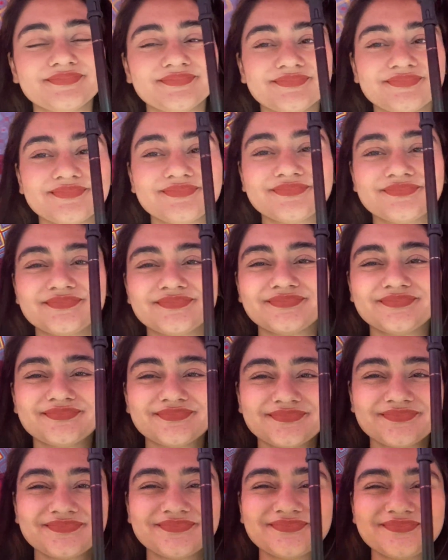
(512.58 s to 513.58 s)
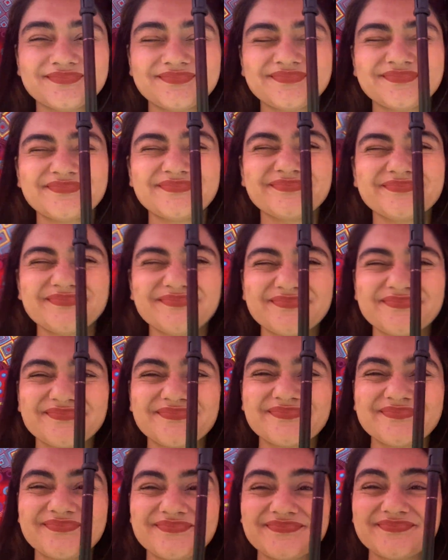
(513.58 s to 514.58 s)
अपने कजन से मिलने
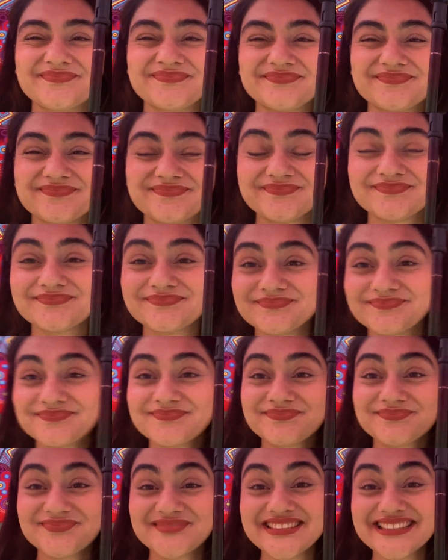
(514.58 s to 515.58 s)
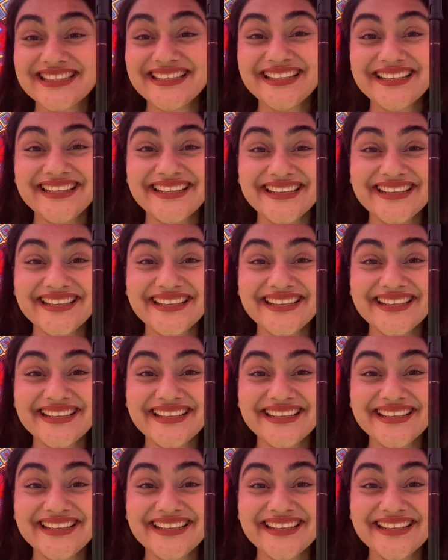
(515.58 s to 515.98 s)
बट इतनी बारिश हम निकल